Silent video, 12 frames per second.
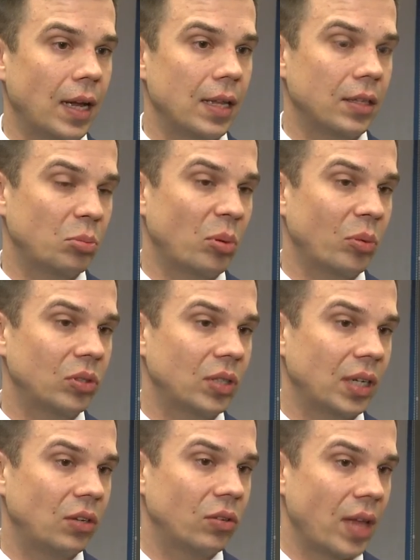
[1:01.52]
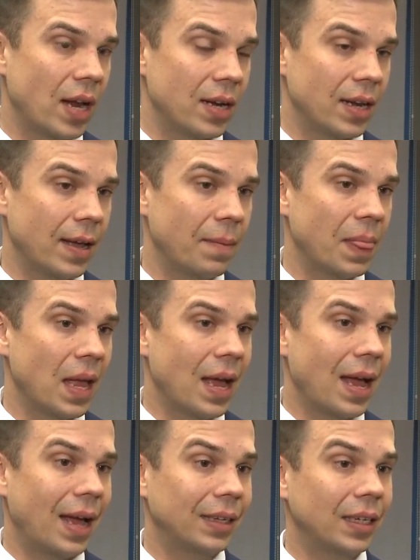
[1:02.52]
ale też pomoc regionalna,
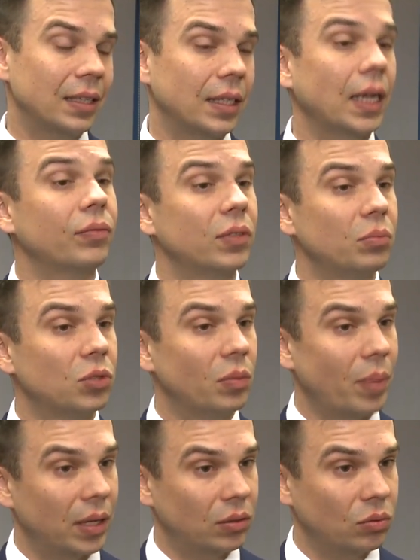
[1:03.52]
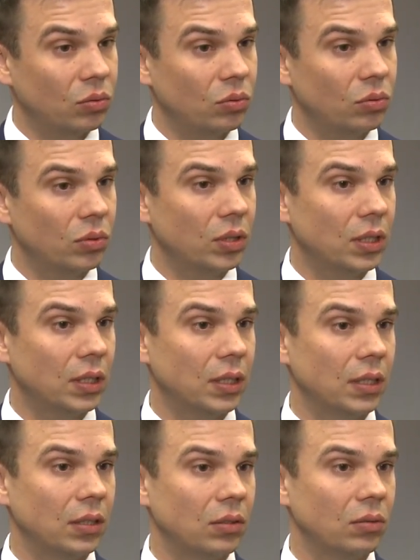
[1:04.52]
a nie tak jak w tym przypadku e,
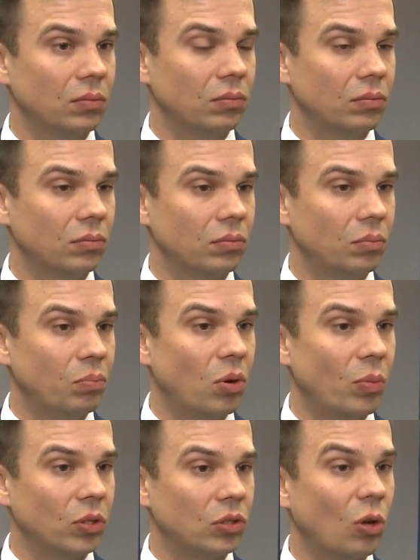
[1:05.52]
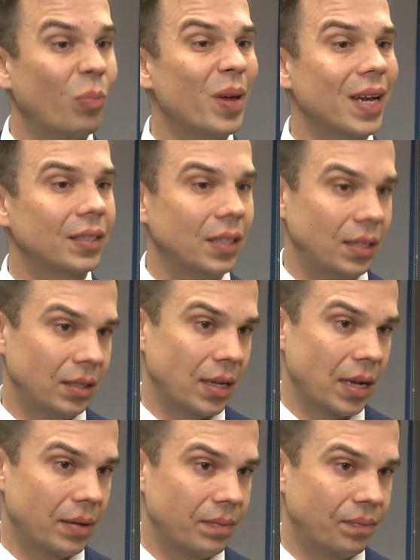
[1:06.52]
mm, pomoc operacyjna.